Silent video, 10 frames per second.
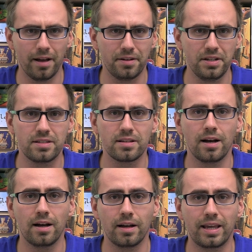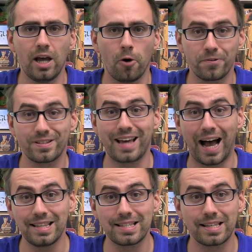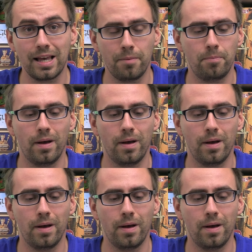äh, dieser Geh aufs Ganze